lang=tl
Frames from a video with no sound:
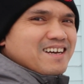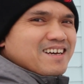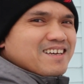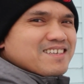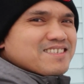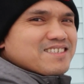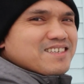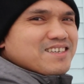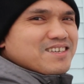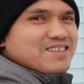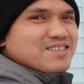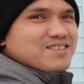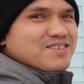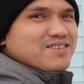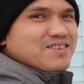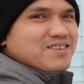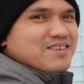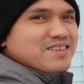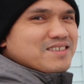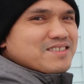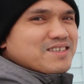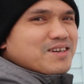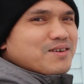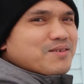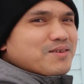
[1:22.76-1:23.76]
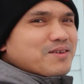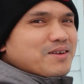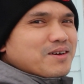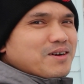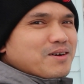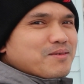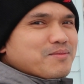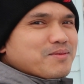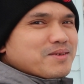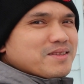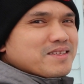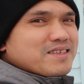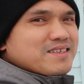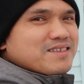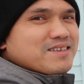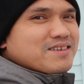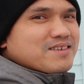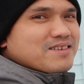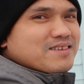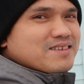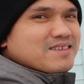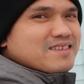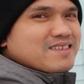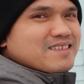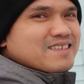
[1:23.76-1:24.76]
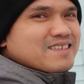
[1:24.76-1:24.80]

ay sige Joe asawa ng kapatid ko